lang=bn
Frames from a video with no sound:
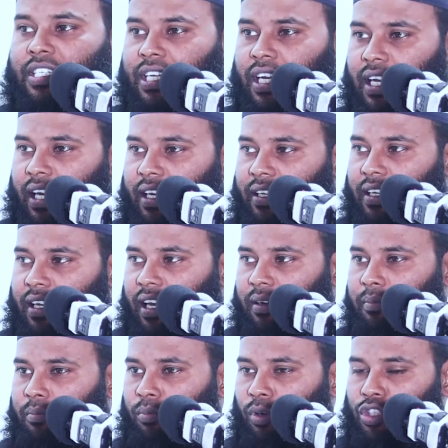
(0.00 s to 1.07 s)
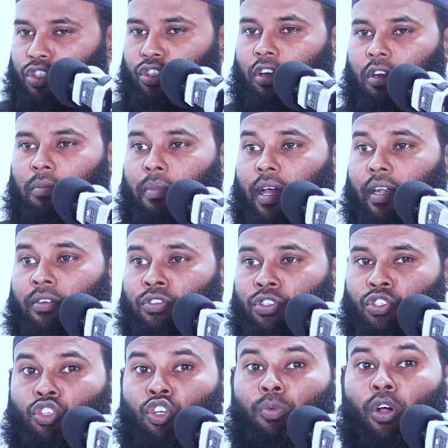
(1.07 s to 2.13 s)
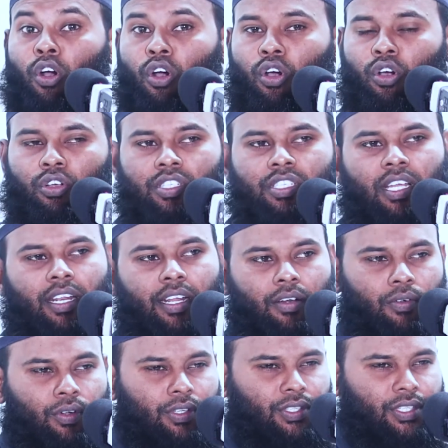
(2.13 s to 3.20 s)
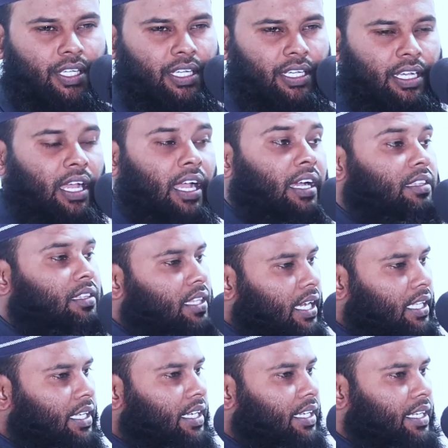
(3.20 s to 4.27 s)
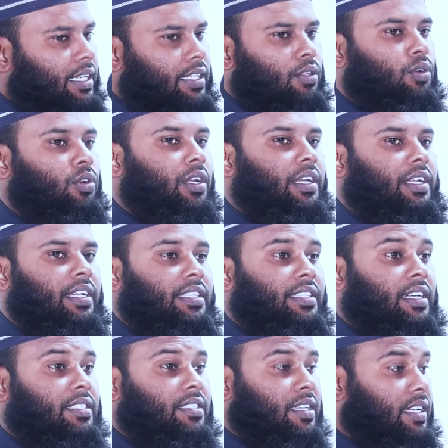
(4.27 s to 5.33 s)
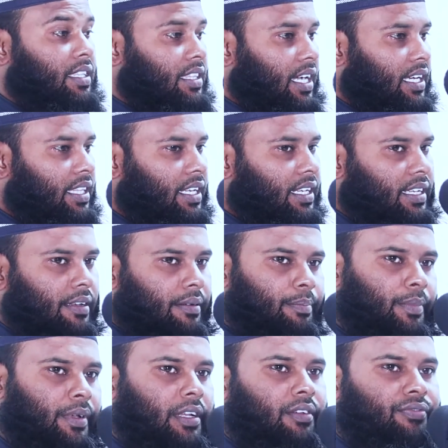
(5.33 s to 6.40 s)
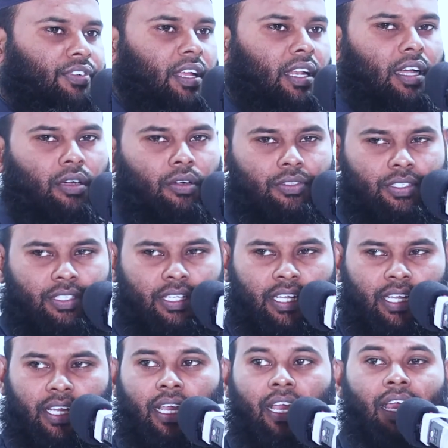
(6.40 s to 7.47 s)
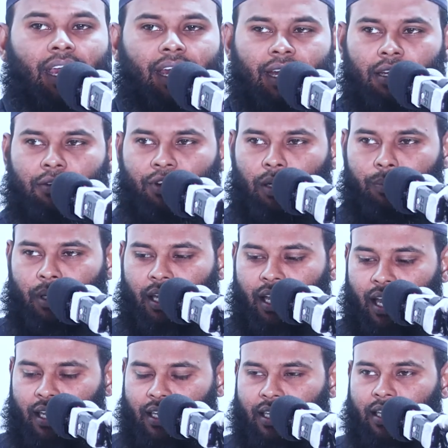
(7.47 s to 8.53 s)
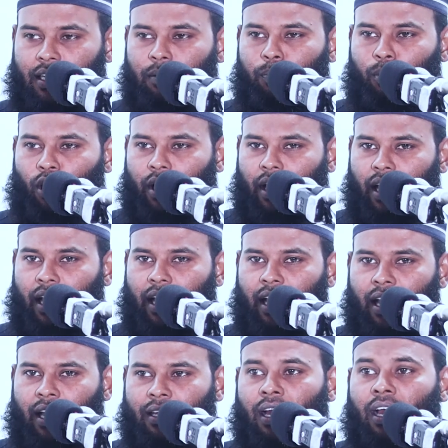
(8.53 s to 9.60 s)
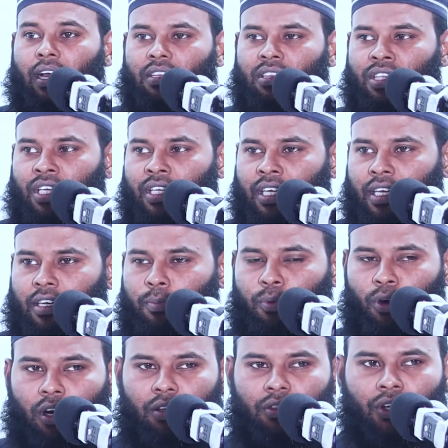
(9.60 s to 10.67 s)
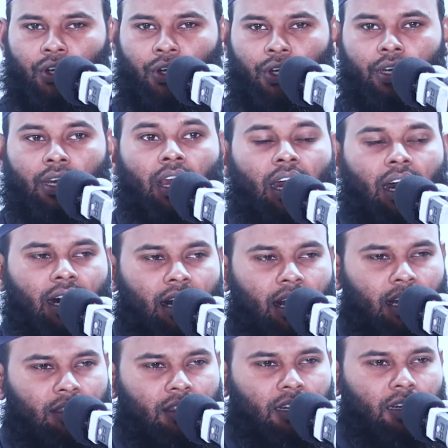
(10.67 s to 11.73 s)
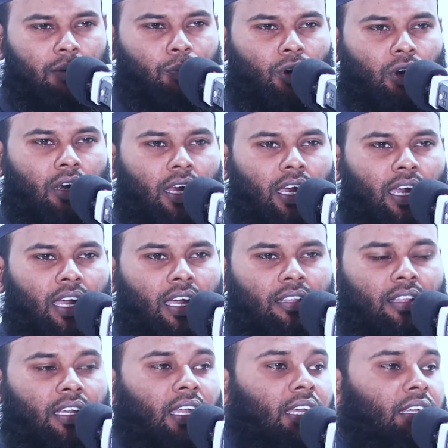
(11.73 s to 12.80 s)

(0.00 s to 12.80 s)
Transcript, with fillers: সেখানকার মুসলমান যুবক যারা রয়েছে তাদেরকে ধরে নিয়ে যাচ্ছে তাদেরকে মেরে ফেলা হচ্ছে এইভাবে একের পর এক দিনের পর দিন রাতের পর রাত